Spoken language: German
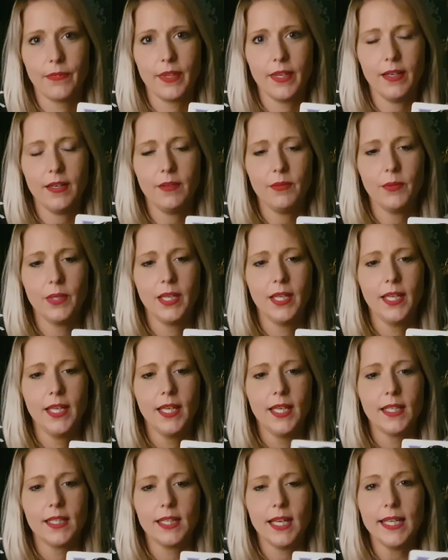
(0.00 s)
Ja?
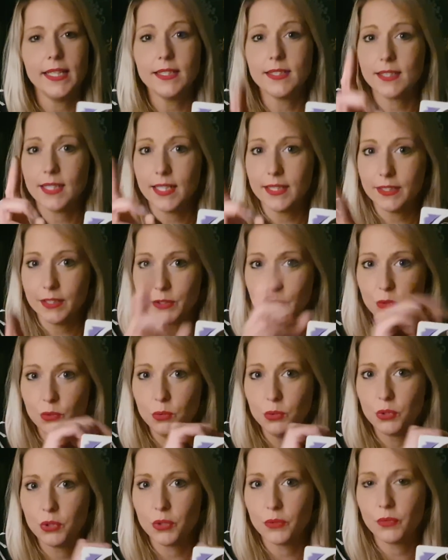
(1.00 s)
Gleichzeitig ein
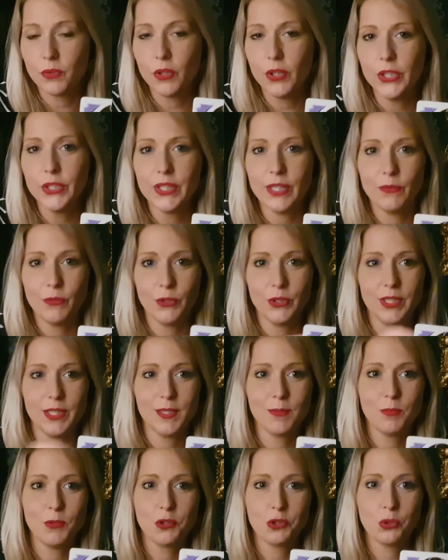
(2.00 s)
guter Freund, der wird
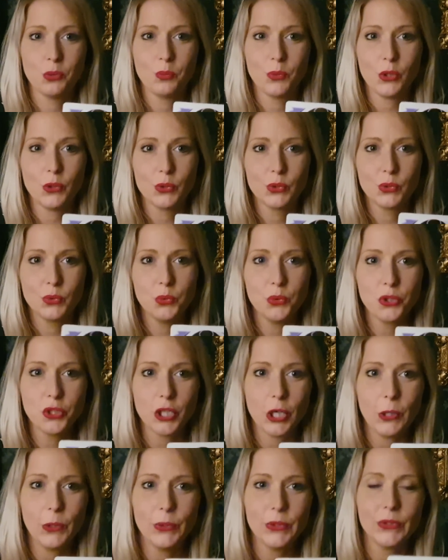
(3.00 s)
jetzt bestimmt auch
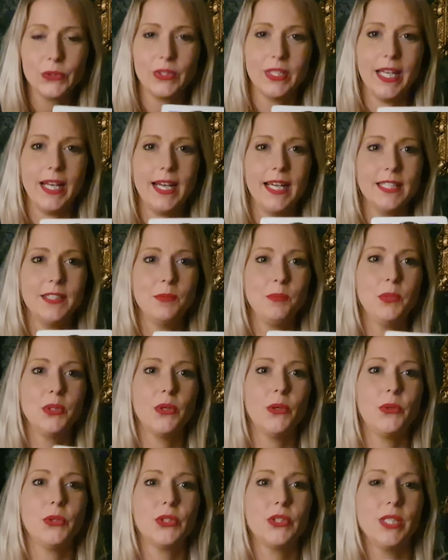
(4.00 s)
zuschauen, der hatte
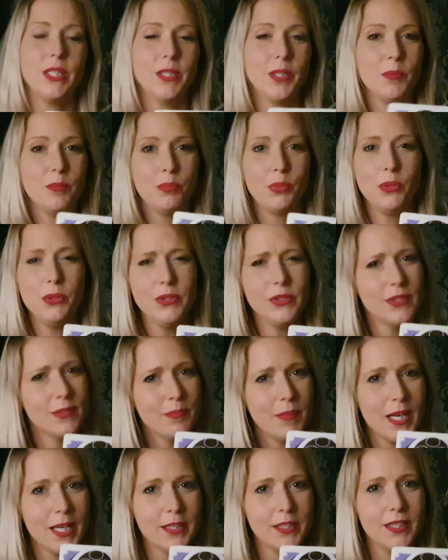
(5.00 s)
mir auch den Impuls
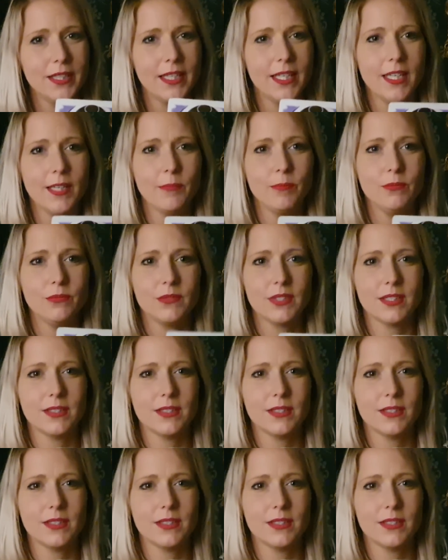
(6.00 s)
mal gegeben.